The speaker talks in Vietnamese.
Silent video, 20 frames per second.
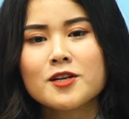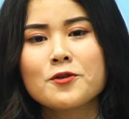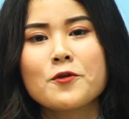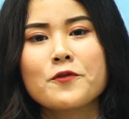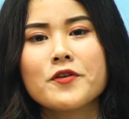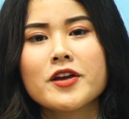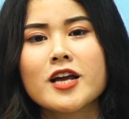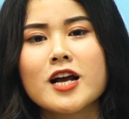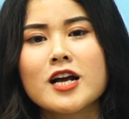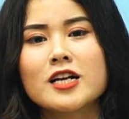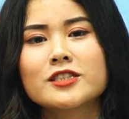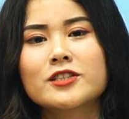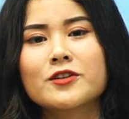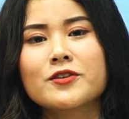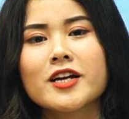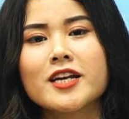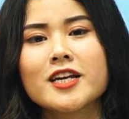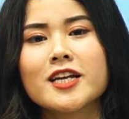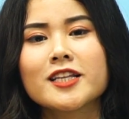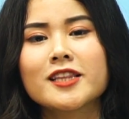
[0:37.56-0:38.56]
Thưa quý vị, sau
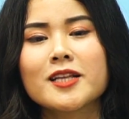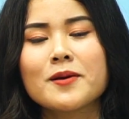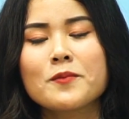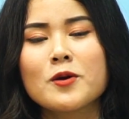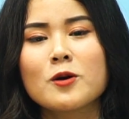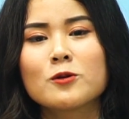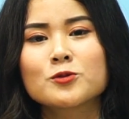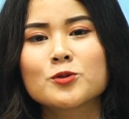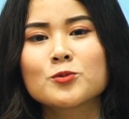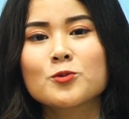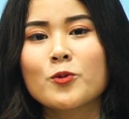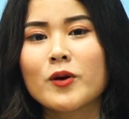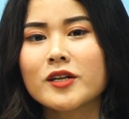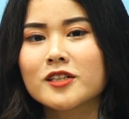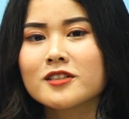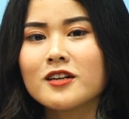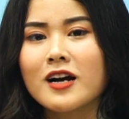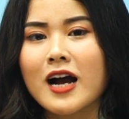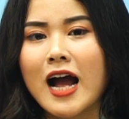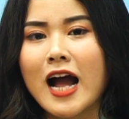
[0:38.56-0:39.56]
khi đi tìm hiểu xung quanh
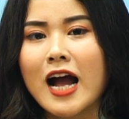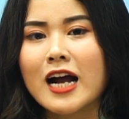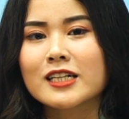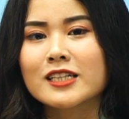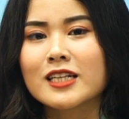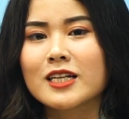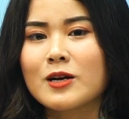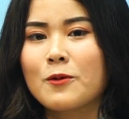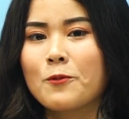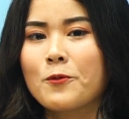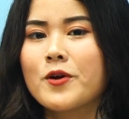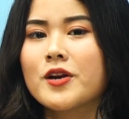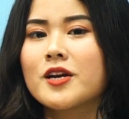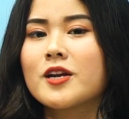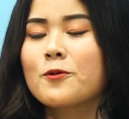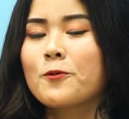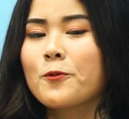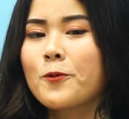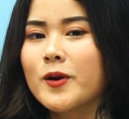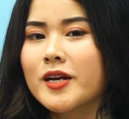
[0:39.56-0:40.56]
cửa hàng thì Ngọc Huyền
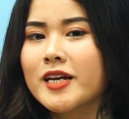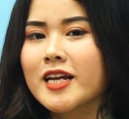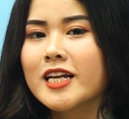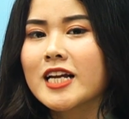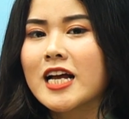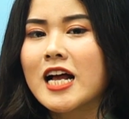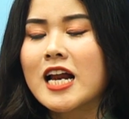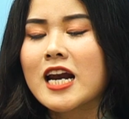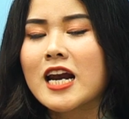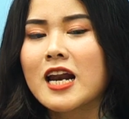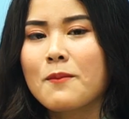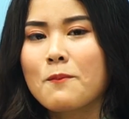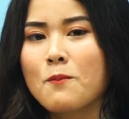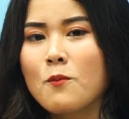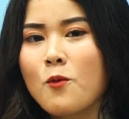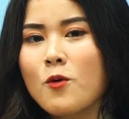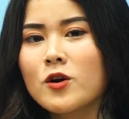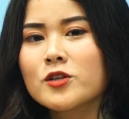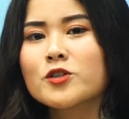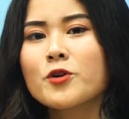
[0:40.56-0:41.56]
đã quyết định là
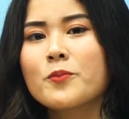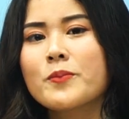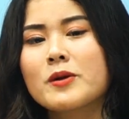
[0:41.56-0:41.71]
mua cho